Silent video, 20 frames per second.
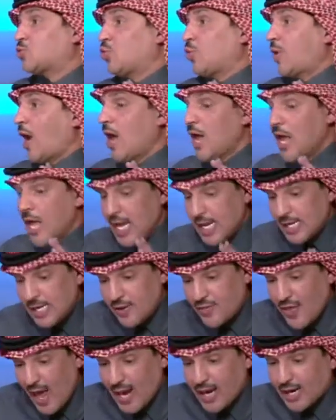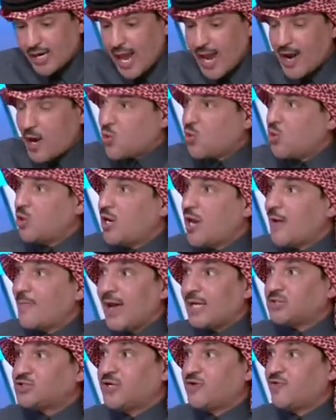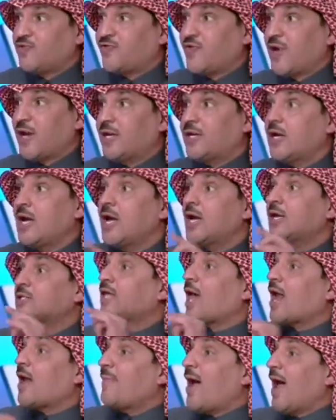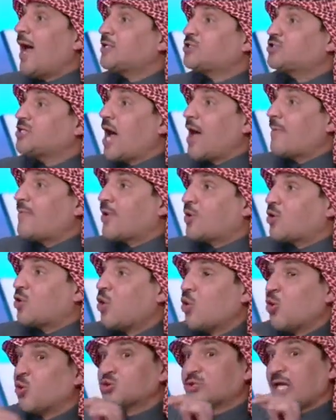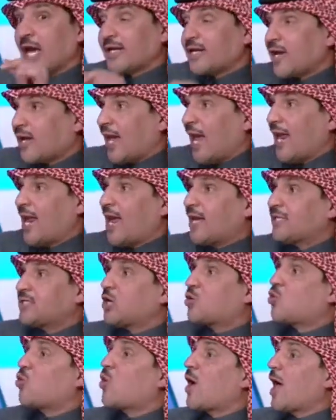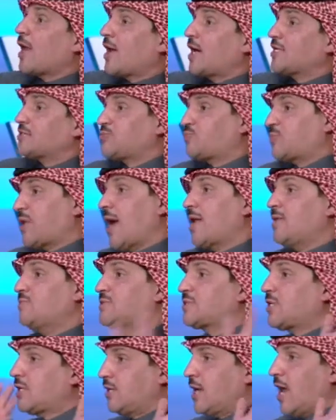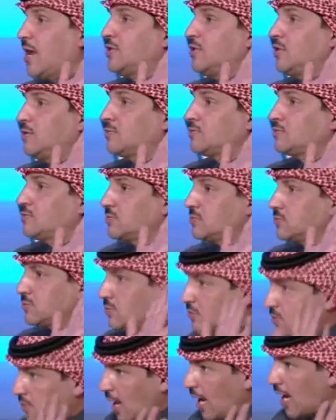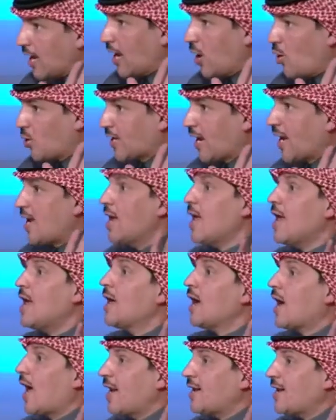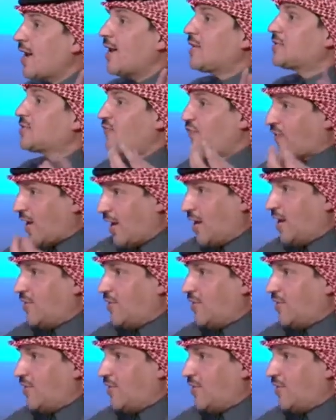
كوره لذلك انا اقول يا ماجد المنفيعي ترى ما حد جابك وطقك على يدك وقال غصب تعال امسك النادي اوكي خلينا نتفق